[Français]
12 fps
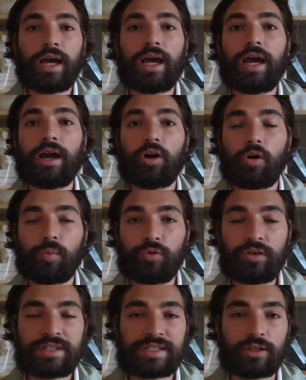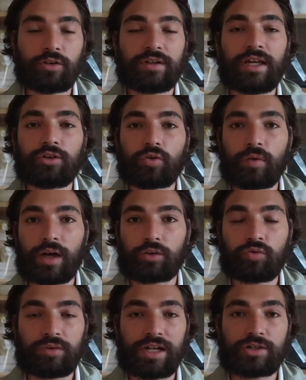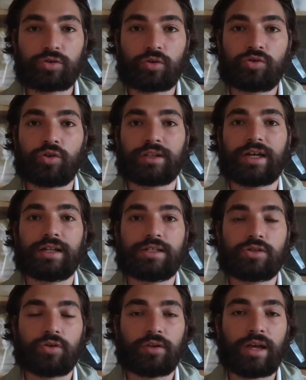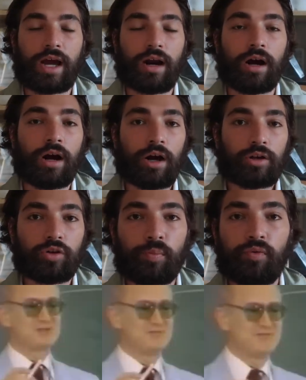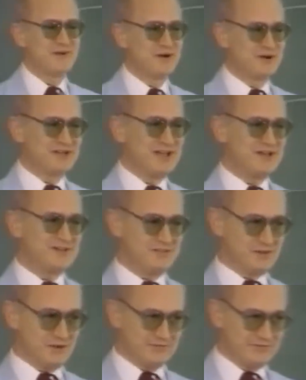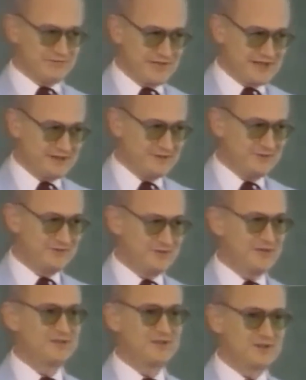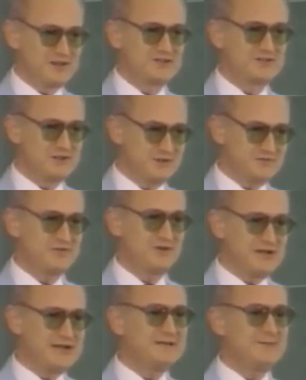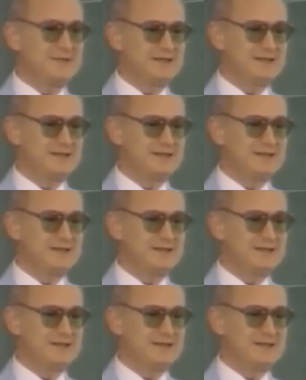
et le but, c'est de détruire toutes les structures traditionnelles de pouvoir de ce même État afin de le déstabiliser,